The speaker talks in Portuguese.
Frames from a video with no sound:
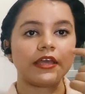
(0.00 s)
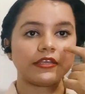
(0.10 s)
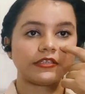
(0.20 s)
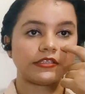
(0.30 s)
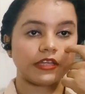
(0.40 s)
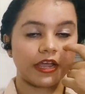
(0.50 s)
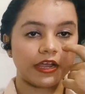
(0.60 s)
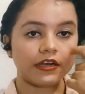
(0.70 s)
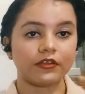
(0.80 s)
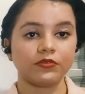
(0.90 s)

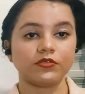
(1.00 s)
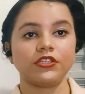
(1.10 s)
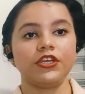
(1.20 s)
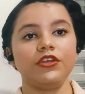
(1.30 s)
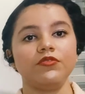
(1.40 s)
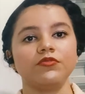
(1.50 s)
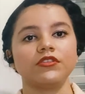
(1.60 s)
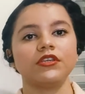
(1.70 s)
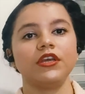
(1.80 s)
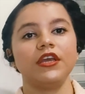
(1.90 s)
externa dos ninhos